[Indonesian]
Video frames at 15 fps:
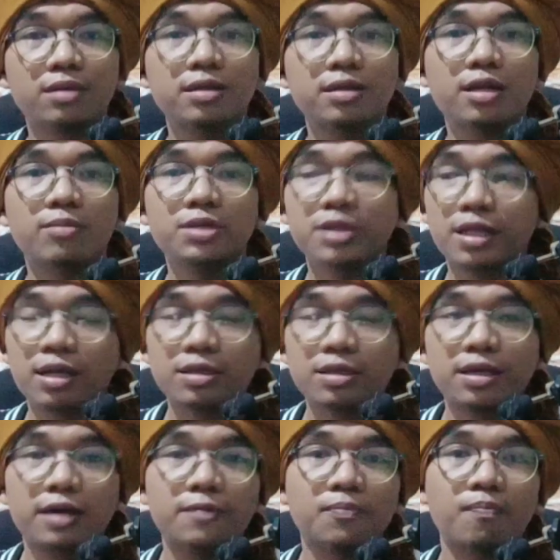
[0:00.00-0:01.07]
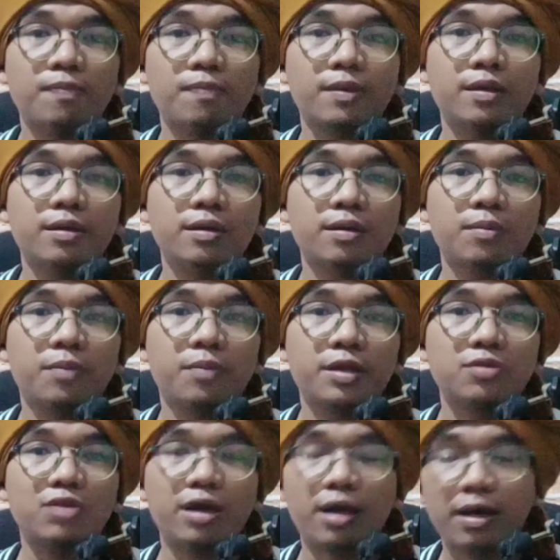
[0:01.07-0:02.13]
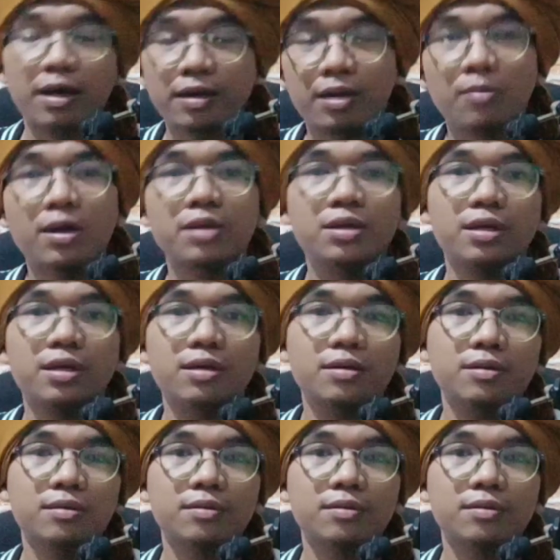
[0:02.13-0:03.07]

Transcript: dalam menjalankan perintah agamanya.